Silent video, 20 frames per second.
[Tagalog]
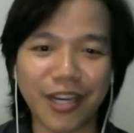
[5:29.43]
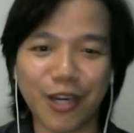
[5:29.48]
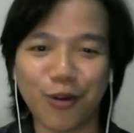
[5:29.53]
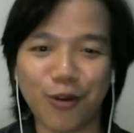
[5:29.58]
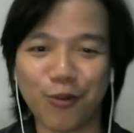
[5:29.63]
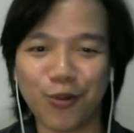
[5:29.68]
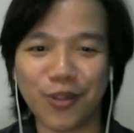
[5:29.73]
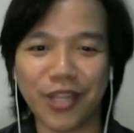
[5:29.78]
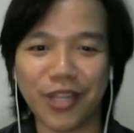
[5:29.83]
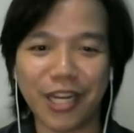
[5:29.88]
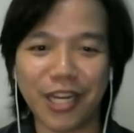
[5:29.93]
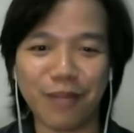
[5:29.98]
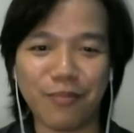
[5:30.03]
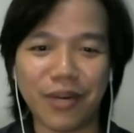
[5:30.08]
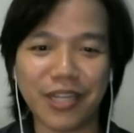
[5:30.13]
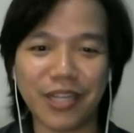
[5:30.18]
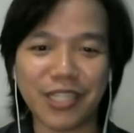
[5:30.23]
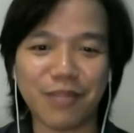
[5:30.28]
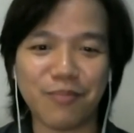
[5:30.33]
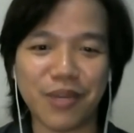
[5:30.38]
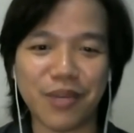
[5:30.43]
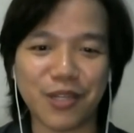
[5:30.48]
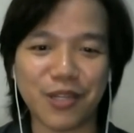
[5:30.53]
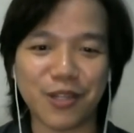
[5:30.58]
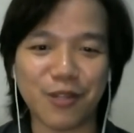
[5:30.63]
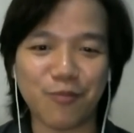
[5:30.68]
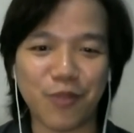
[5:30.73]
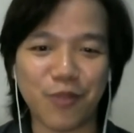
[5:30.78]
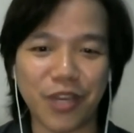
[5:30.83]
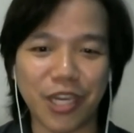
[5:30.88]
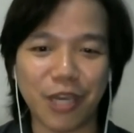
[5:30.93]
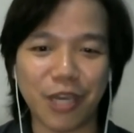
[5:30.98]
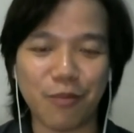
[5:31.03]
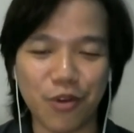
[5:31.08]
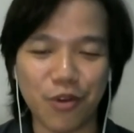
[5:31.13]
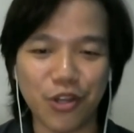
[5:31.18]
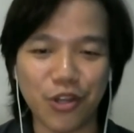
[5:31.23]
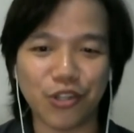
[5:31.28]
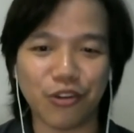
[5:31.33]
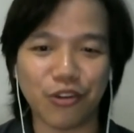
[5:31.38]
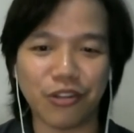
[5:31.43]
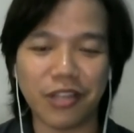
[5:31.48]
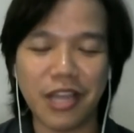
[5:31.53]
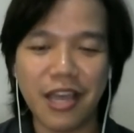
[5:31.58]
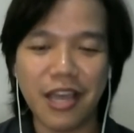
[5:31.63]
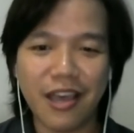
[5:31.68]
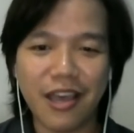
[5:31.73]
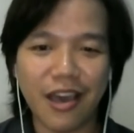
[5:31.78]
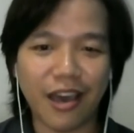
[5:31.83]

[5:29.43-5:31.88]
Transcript: ay nagkaroon din ng mga semestral break immersion